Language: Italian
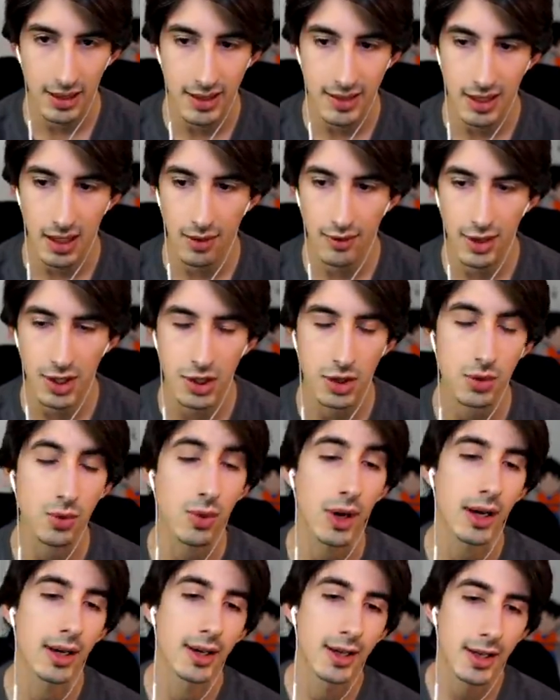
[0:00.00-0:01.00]
di Xenoverse
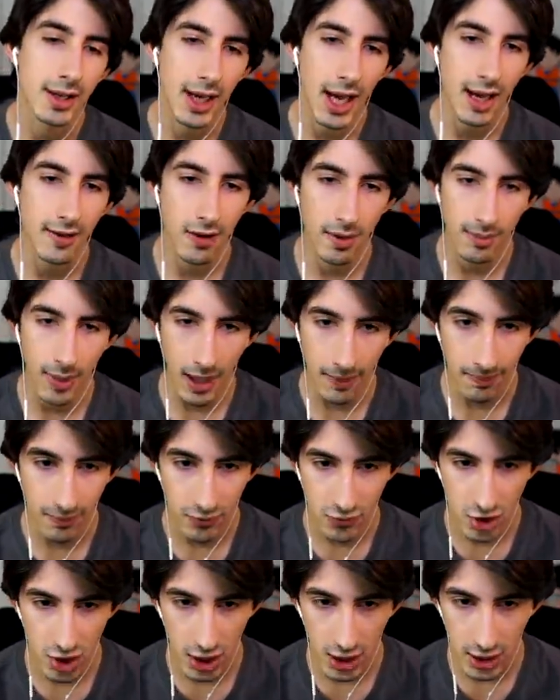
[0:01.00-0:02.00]
2. E vabbè,
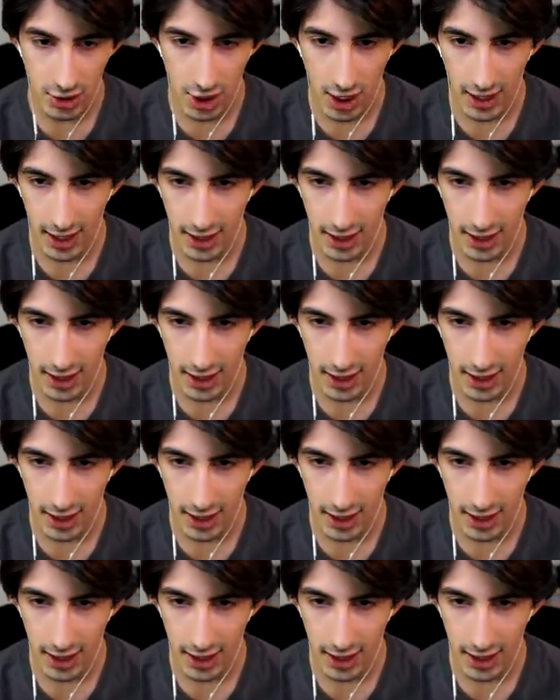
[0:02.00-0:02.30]
ci, ci,